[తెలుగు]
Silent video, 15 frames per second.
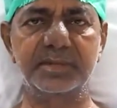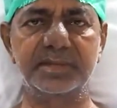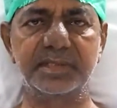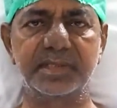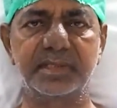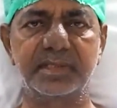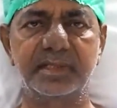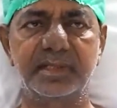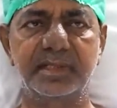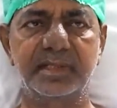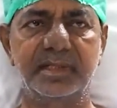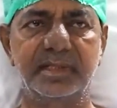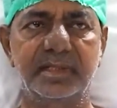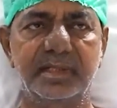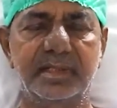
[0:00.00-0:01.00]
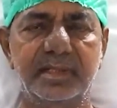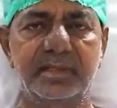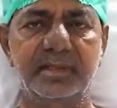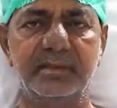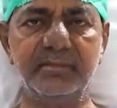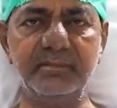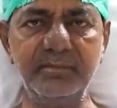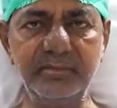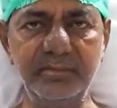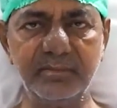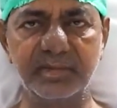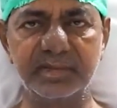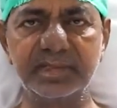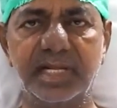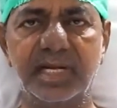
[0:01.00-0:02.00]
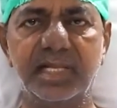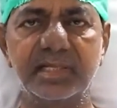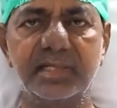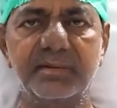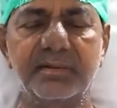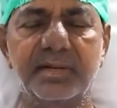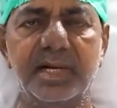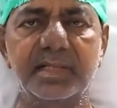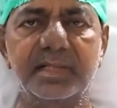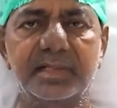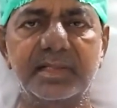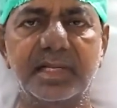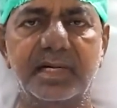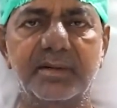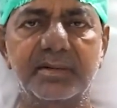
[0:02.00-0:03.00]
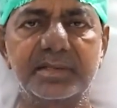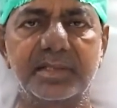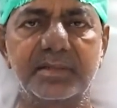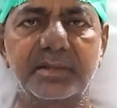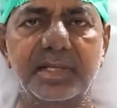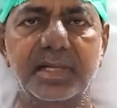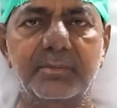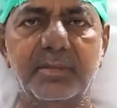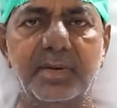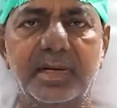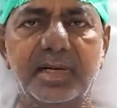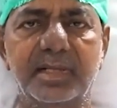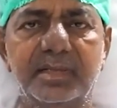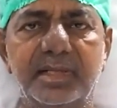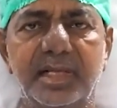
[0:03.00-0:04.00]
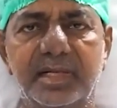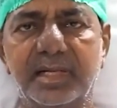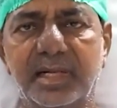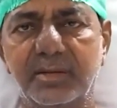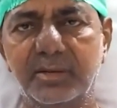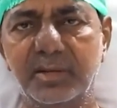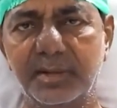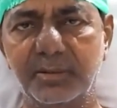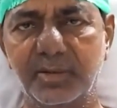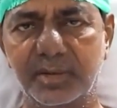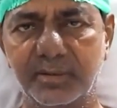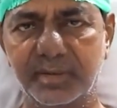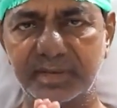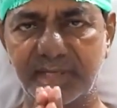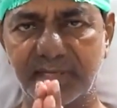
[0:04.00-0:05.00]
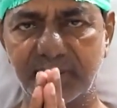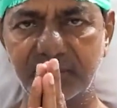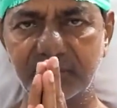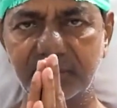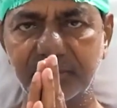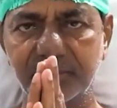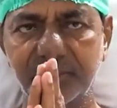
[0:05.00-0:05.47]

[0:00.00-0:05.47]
నుంచి వందలాదిగా వేలాదిగా తరలి వచ్చినటువంటి అభిమానులందరికీ నా హృదయపూర్వక వందనాలు